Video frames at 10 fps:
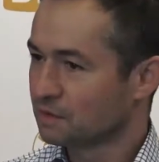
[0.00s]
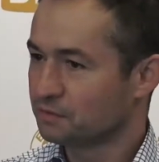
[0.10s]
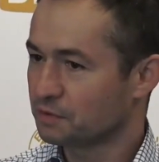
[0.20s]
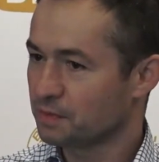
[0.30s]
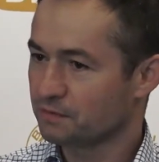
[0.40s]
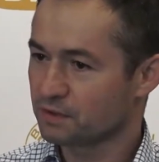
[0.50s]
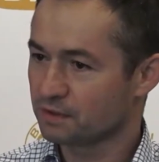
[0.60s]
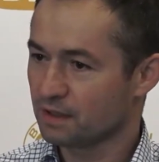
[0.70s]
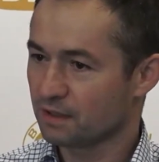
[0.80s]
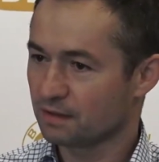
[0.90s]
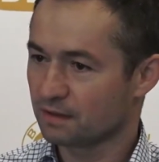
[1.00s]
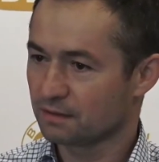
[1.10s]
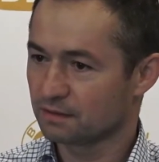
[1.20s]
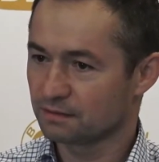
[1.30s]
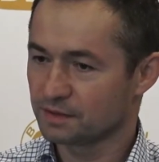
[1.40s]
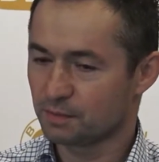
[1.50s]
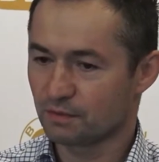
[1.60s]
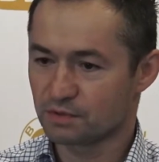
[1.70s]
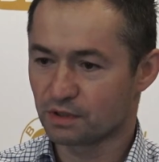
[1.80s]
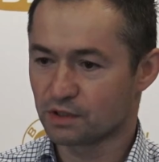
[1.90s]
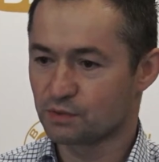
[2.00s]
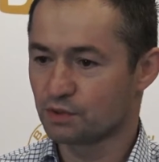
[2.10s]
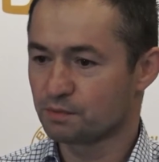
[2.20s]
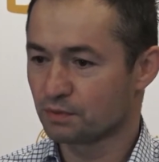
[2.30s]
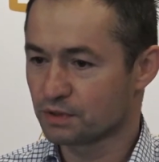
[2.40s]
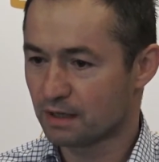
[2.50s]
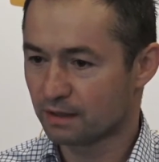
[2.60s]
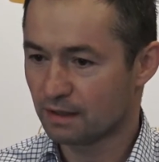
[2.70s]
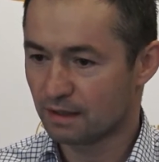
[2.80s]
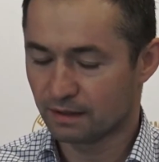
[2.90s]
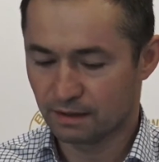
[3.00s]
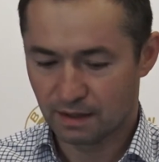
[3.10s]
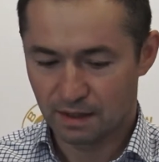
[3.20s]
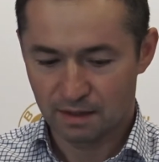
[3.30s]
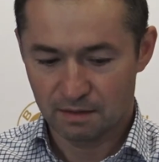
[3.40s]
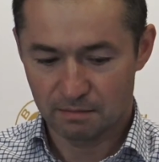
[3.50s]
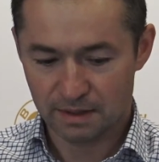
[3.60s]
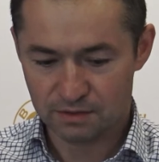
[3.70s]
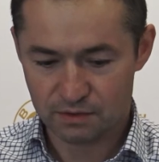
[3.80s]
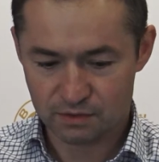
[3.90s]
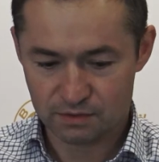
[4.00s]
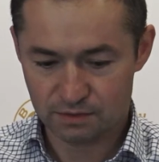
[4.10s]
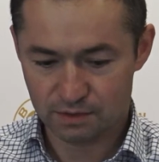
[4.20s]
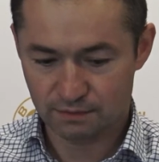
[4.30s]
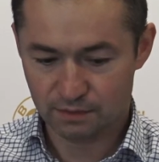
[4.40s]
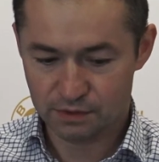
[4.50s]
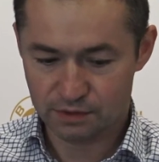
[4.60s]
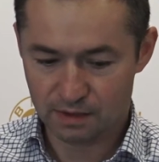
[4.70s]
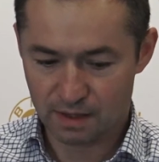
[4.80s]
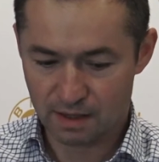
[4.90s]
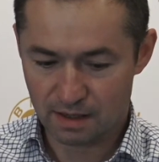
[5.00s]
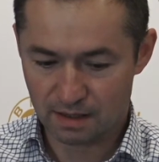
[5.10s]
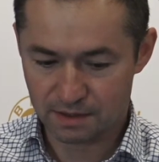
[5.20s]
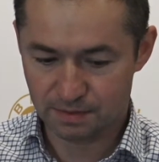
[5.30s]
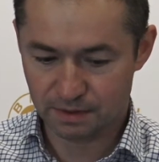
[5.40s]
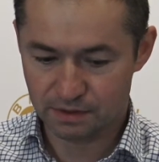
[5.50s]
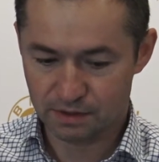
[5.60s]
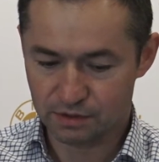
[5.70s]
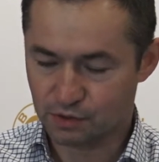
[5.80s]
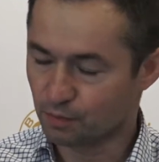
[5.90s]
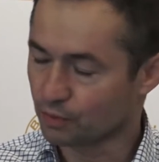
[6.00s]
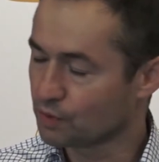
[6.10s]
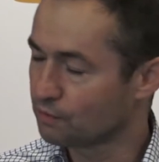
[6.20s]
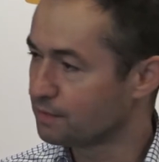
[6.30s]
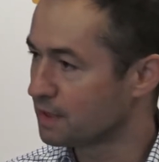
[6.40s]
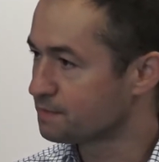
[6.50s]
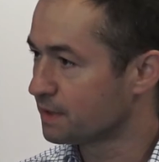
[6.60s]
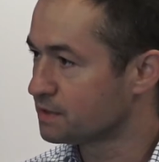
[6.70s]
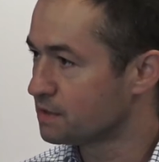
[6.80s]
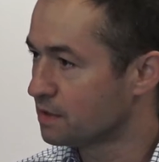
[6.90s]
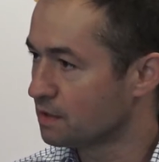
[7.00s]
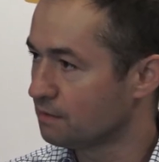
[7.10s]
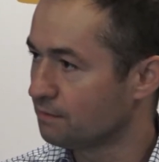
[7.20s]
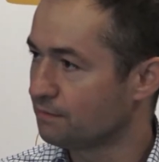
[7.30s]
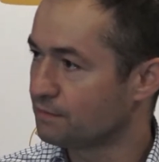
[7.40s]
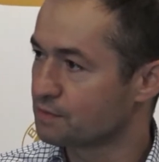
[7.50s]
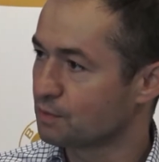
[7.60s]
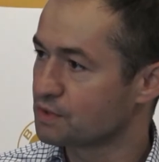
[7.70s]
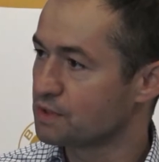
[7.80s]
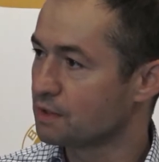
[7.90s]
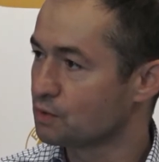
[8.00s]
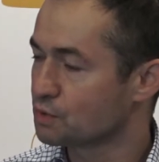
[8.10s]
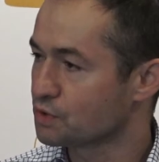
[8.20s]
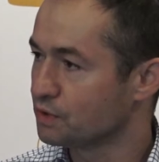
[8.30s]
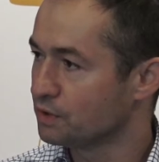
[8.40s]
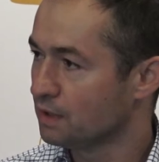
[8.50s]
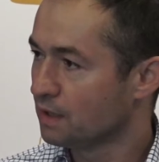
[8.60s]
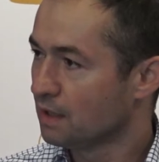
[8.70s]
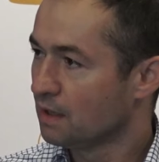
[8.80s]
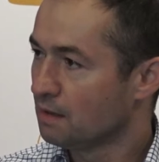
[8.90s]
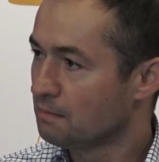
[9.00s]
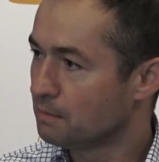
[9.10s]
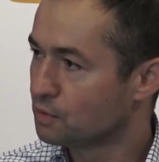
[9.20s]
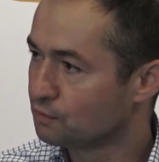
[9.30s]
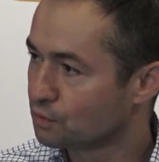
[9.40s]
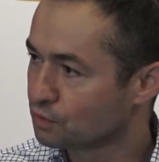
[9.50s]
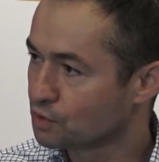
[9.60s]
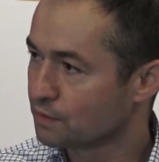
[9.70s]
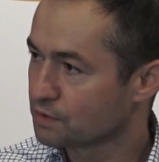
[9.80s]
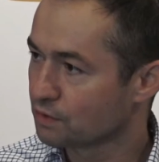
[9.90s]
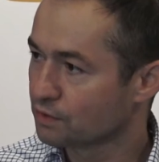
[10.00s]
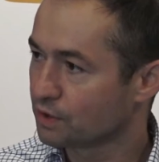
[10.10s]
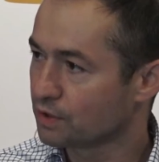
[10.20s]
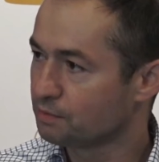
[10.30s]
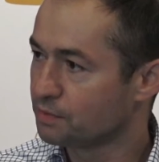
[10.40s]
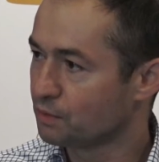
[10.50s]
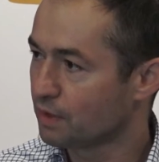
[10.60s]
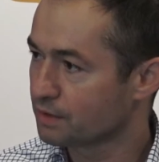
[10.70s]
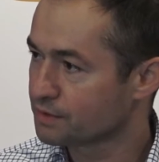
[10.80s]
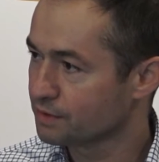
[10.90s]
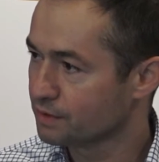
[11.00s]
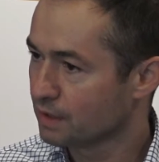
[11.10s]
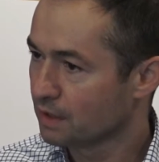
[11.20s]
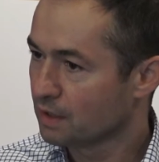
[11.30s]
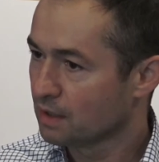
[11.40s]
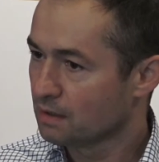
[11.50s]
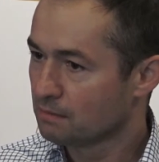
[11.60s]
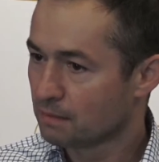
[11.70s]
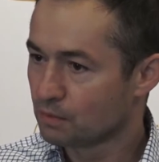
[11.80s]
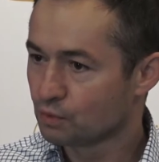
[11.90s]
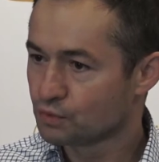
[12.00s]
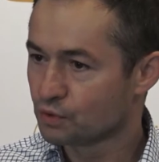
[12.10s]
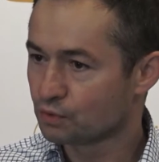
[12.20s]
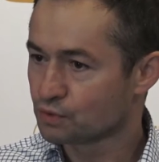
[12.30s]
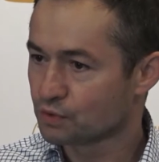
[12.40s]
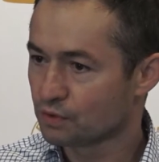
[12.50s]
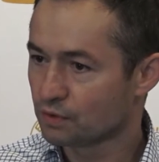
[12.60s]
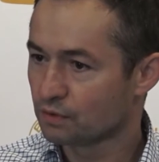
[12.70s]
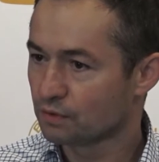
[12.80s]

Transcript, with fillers: W tych pierwszych dniach e, nie powiem, że gasiłeś pożary, ale bardzo skoncentrowałeś się na aspekcie sportowym, na aspekcie wzmocnienia drużyny. Mamy dwóch doświadczonych piłkarzy, mamy ludzi, którzy